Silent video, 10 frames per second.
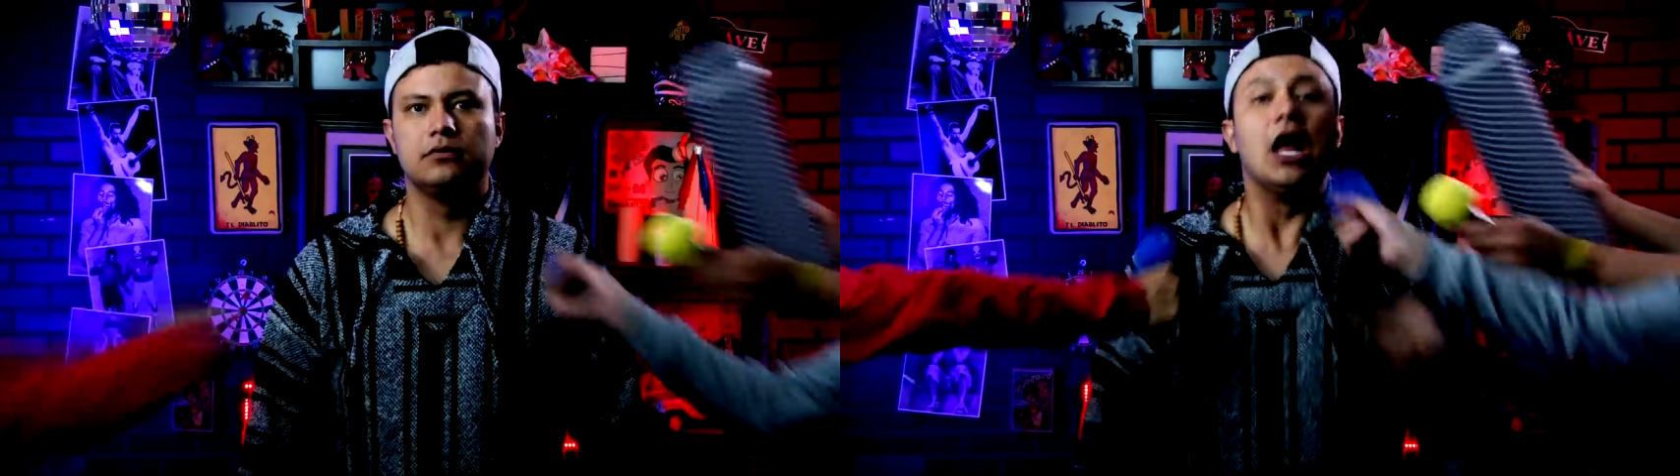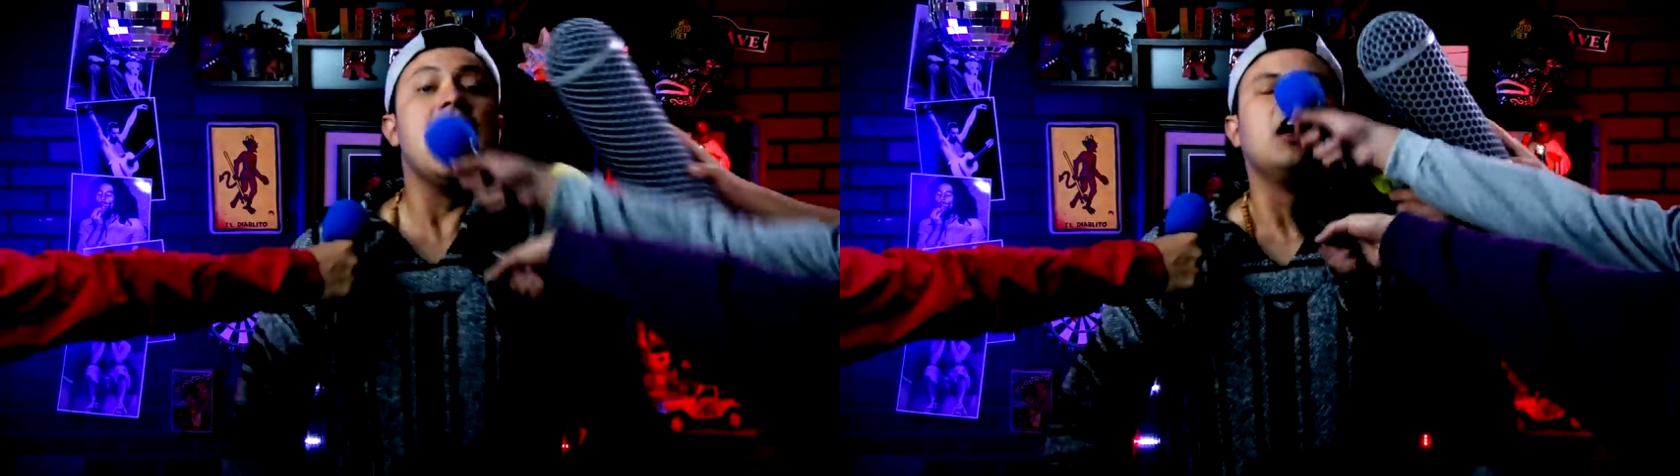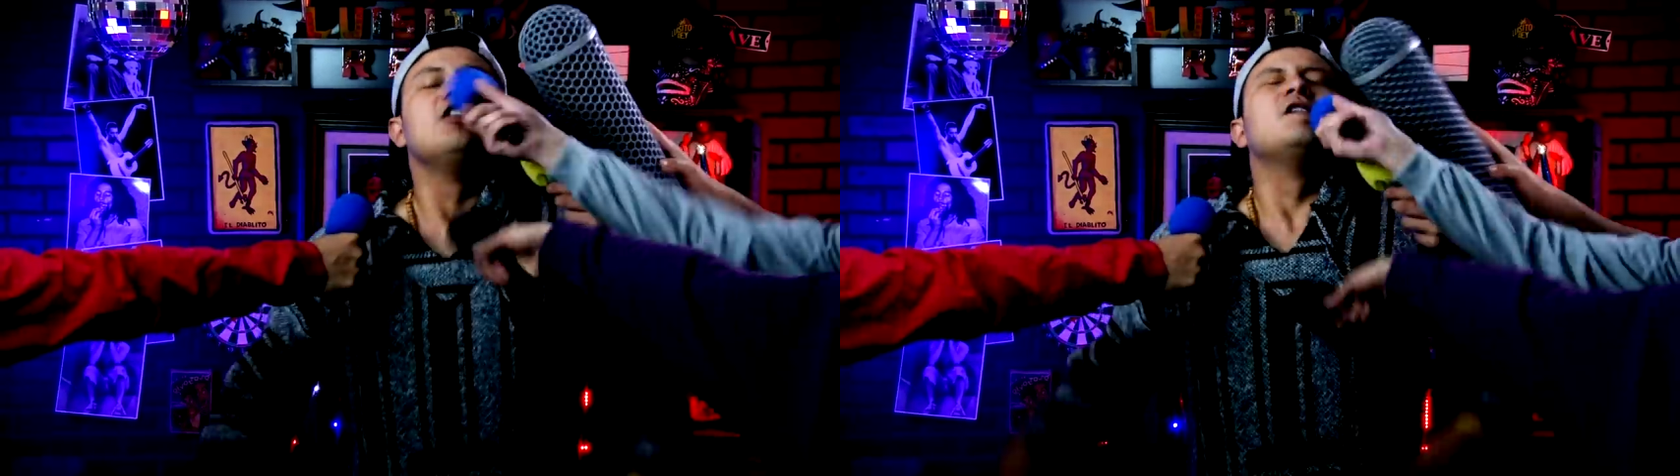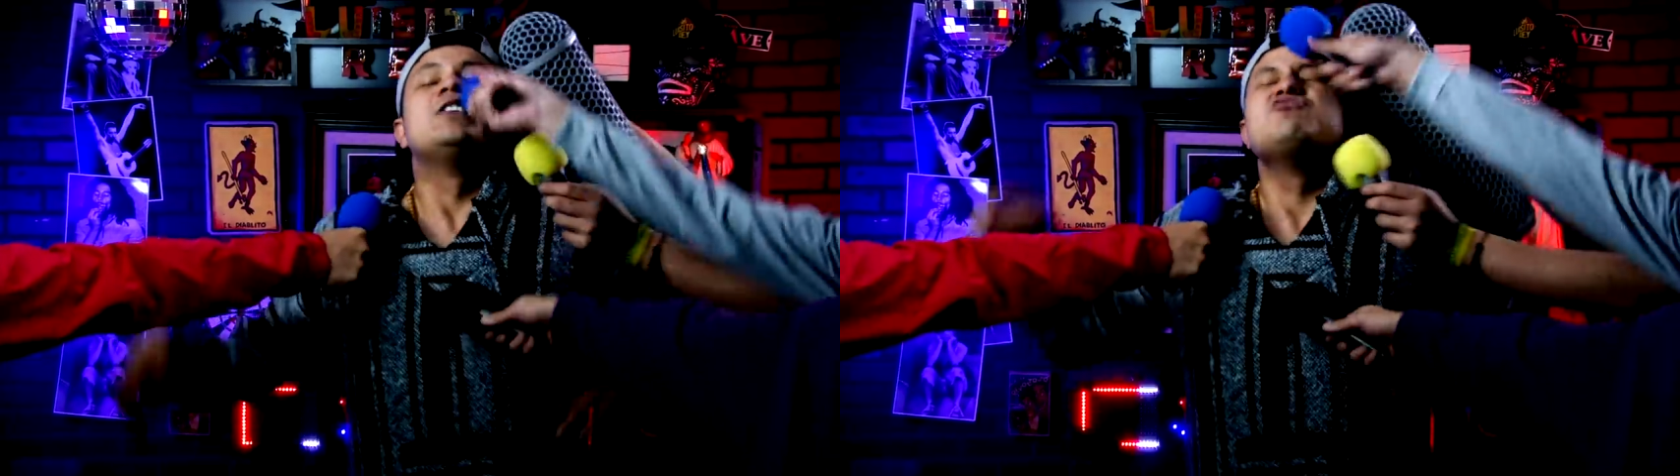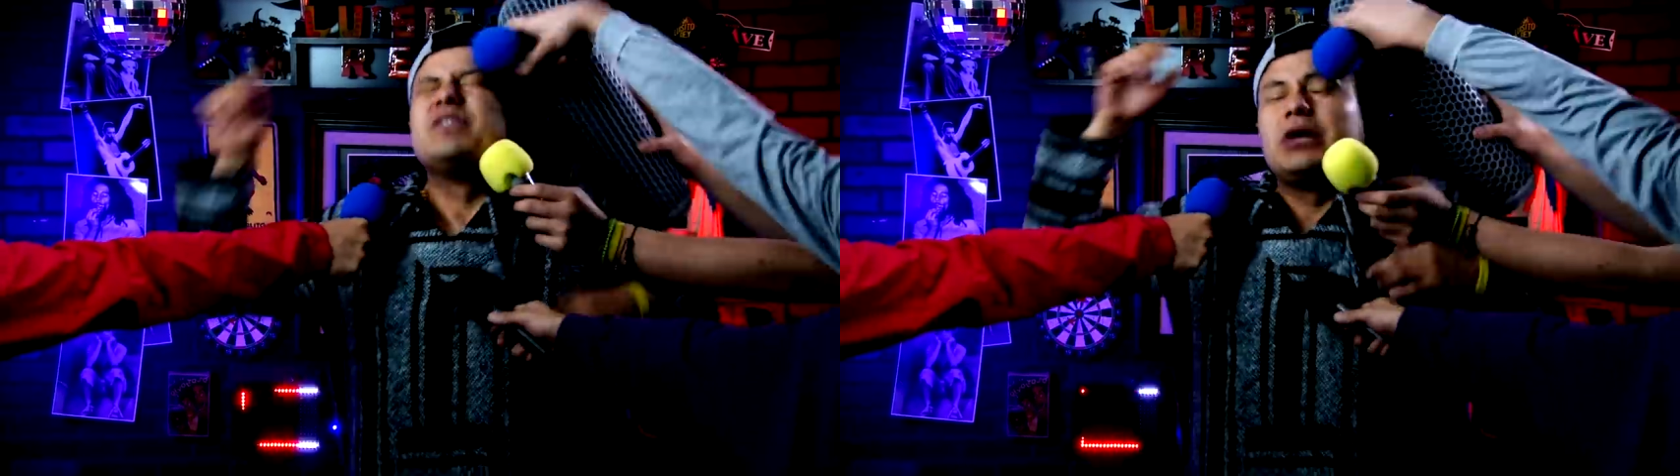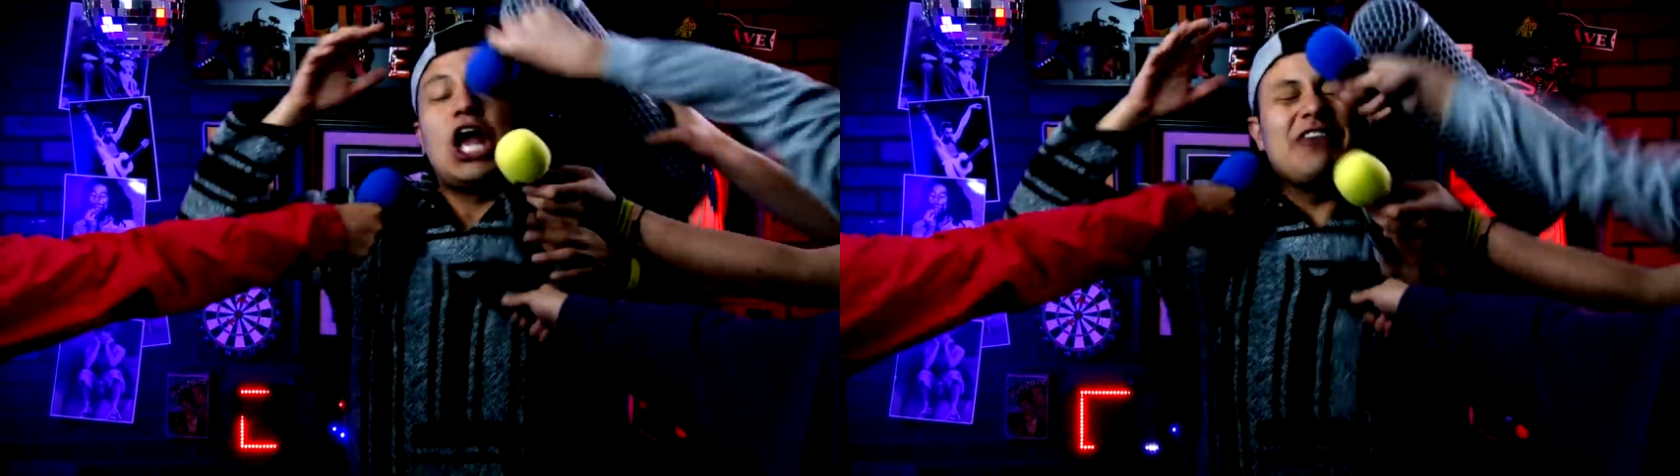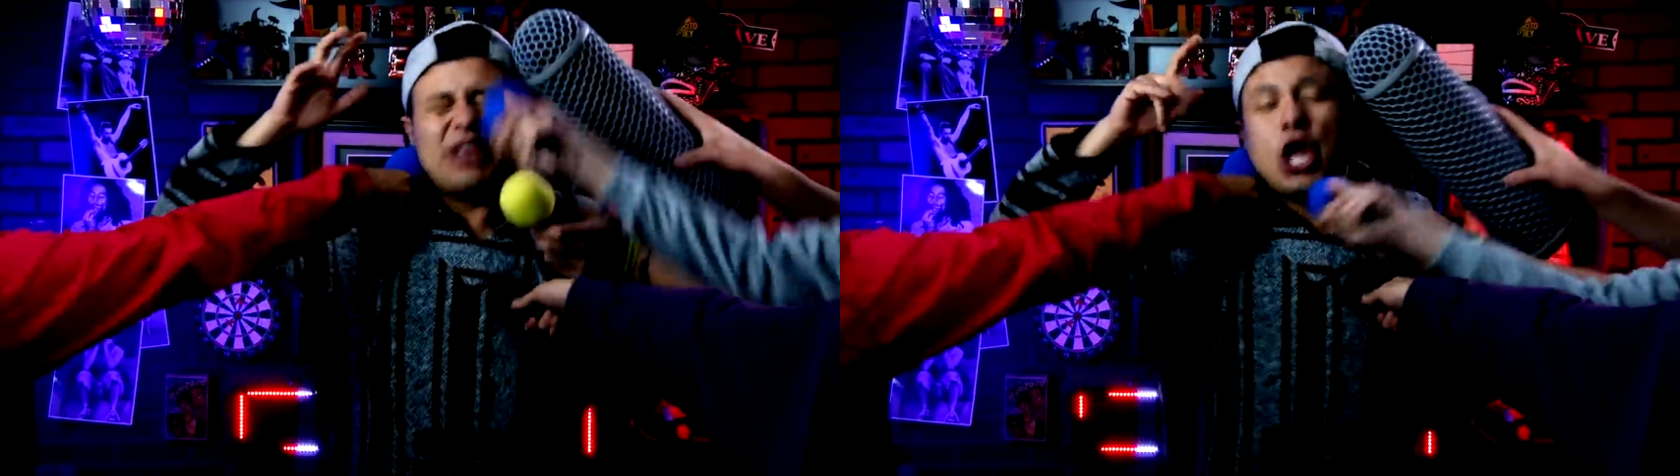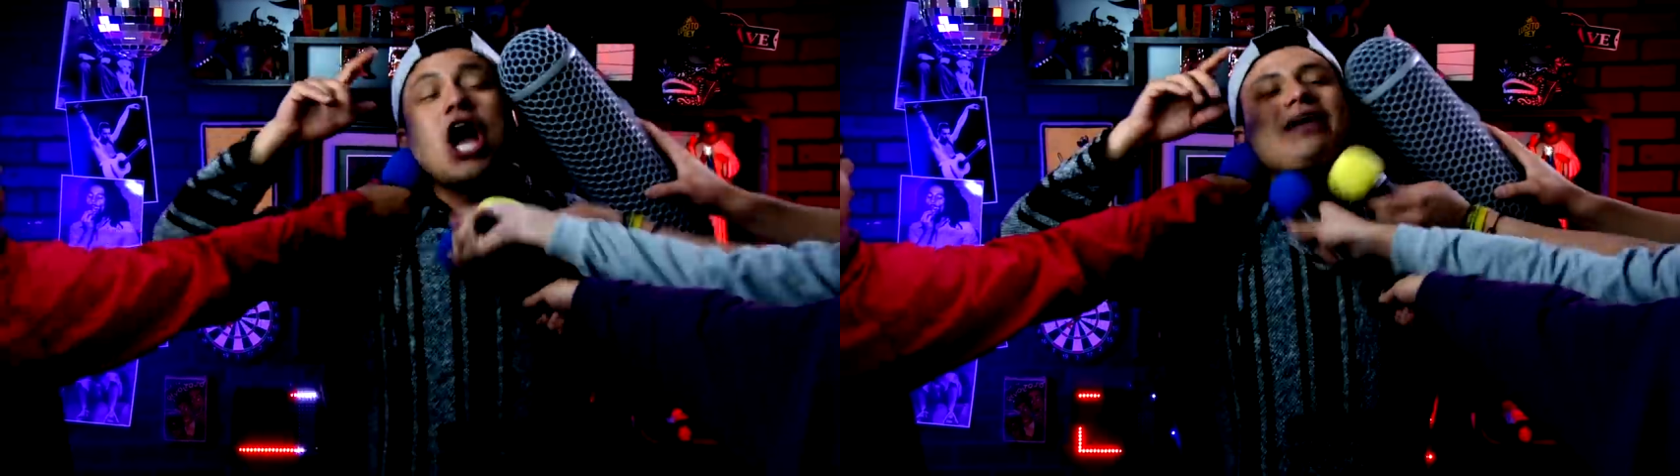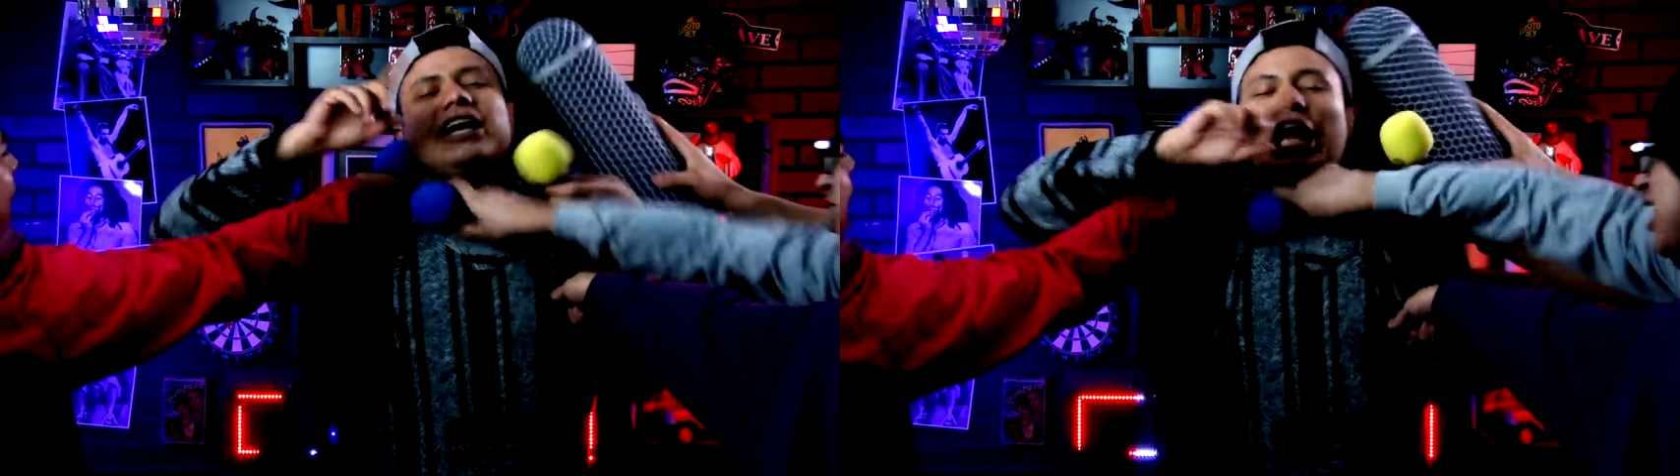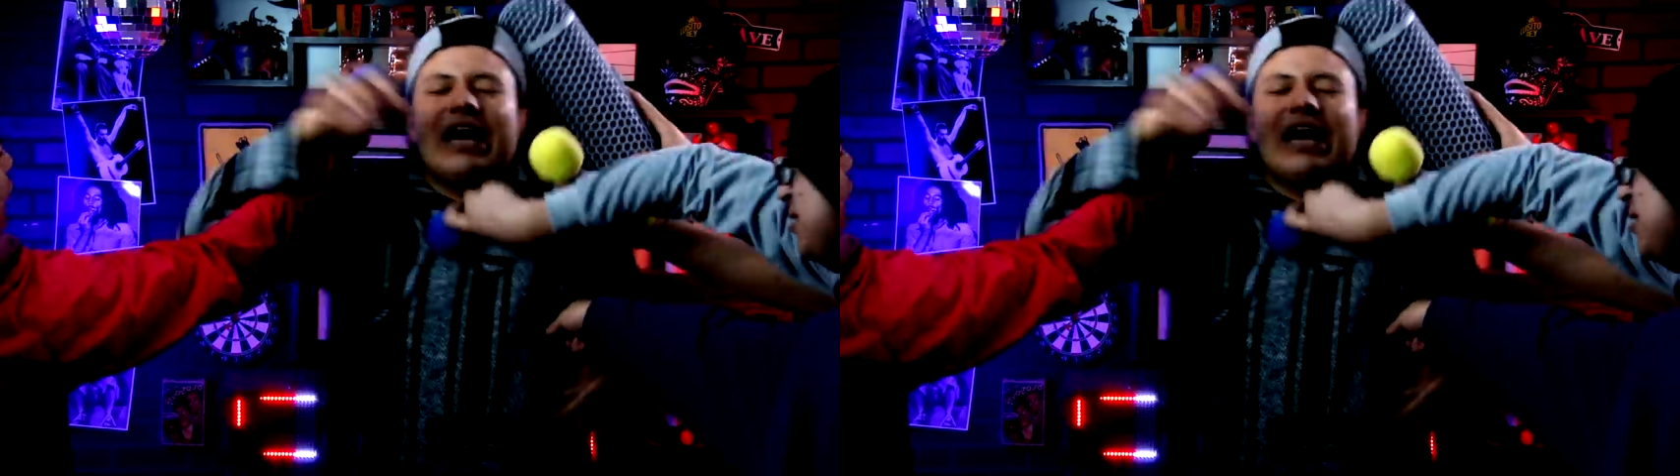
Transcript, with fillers: Responde, responde, responde,